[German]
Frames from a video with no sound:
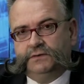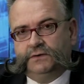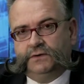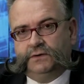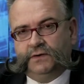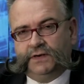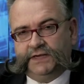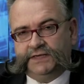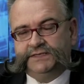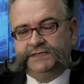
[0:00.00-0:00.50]

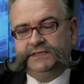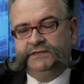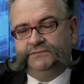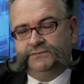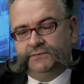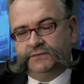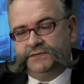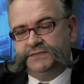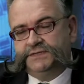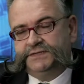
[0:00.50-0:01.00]

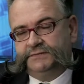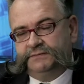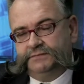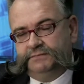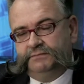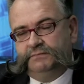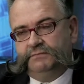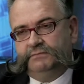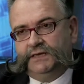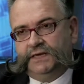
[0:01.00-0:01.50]
kollektiv uns
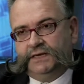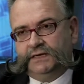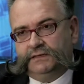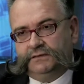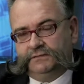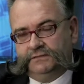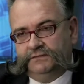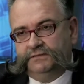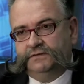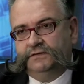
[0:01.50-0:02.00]

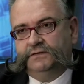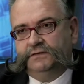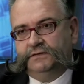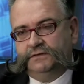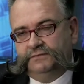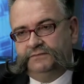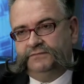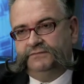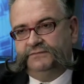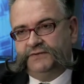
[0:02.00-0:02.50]
mehr
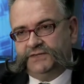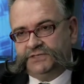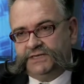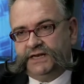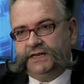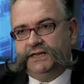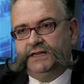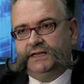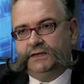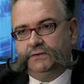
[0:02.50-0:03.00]
äh,
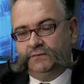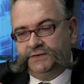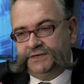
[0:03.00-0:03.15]
verständigen.